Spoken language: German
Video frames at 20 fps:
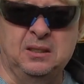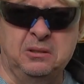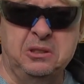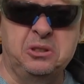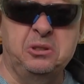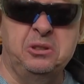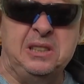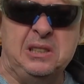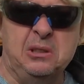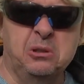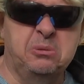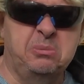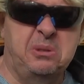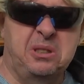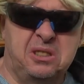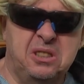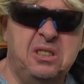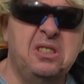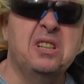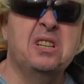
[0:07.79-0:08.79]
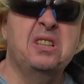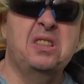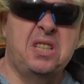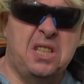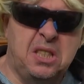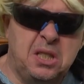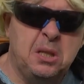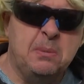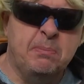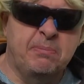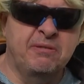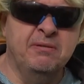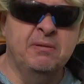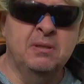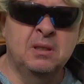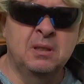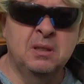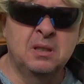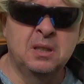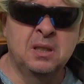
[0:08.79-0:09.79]
Also ich lasse mich sicher nicht
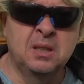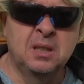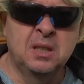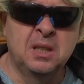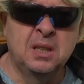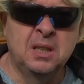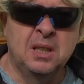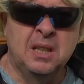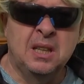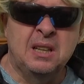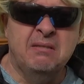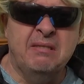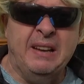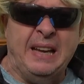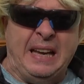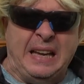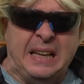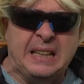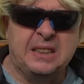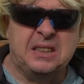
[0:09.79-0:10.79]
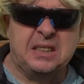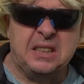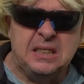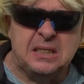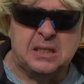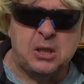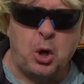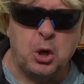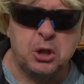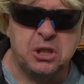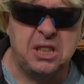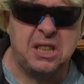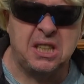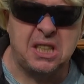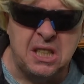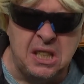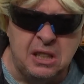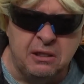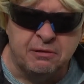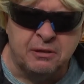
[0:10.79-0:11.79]
impfen. Weil ne, das ganze
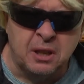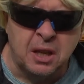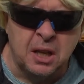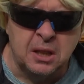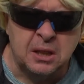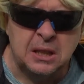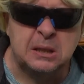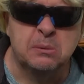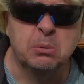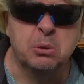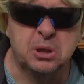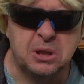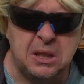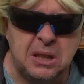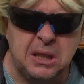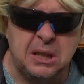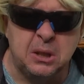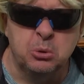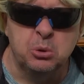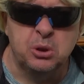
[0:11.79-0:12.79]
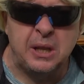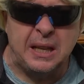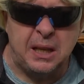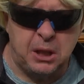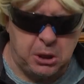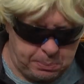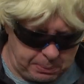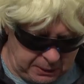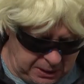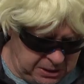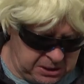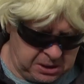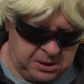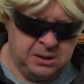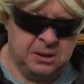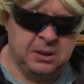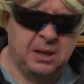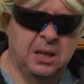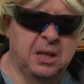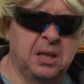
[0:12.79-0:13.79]
Gift, das was die in uns
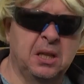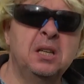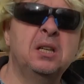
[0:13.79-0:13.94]
einspritzen, ne.